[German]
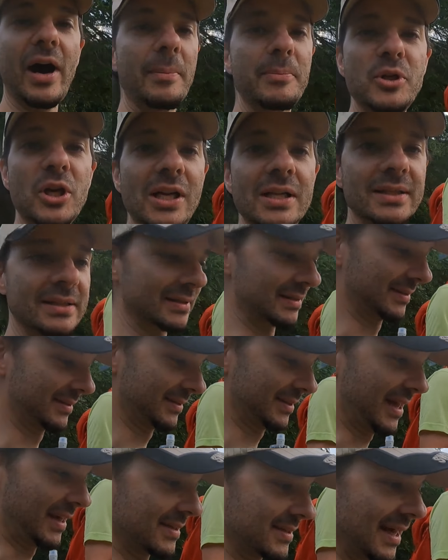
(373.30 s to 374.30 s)
einfach abschalten.
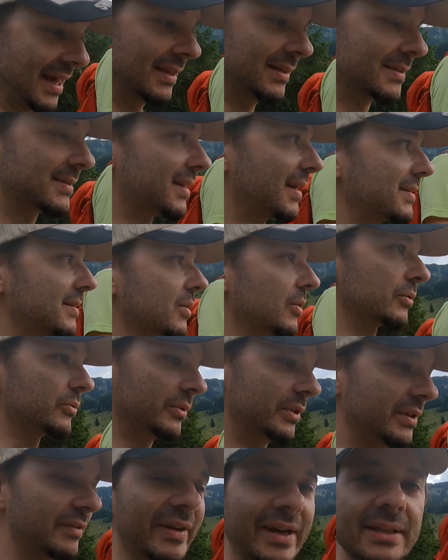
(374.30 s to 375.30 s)
Da ist genau. alles, da ist Gott
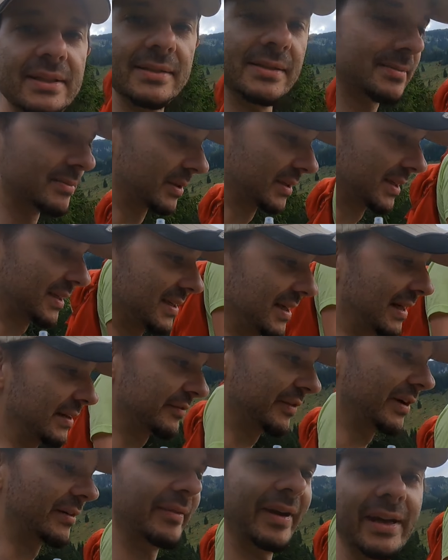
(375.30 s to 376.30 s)
und die Welt ist wirklich
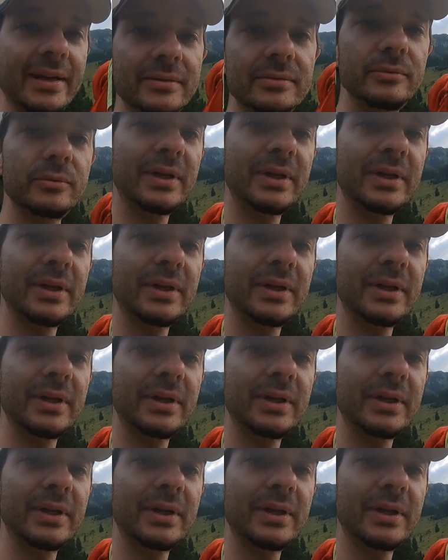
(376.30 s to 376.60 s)
einfach weg.